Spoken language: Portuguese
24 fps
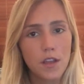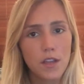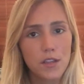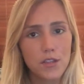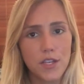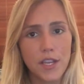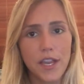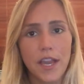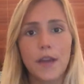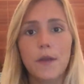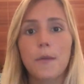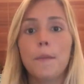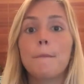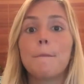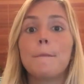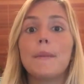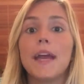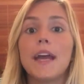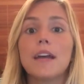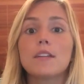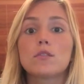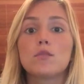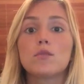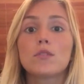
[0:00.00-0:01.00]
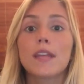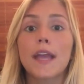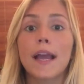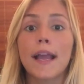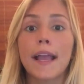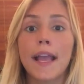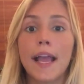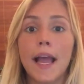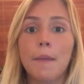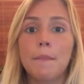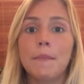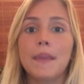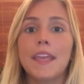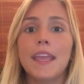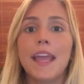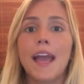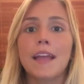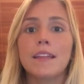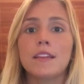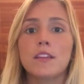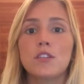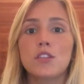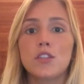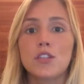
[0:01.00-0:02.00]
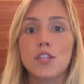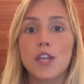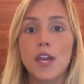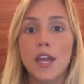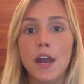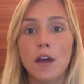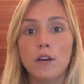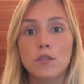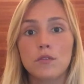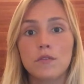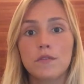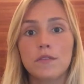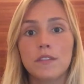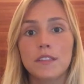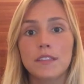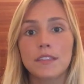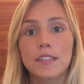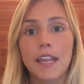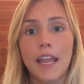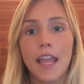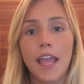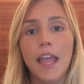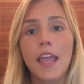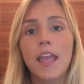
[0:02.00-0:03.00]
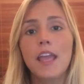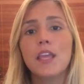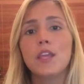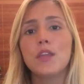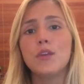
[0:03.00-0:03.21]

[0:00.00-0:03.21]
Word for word: chegaram perto do que a caminhada de Geraldo Vandré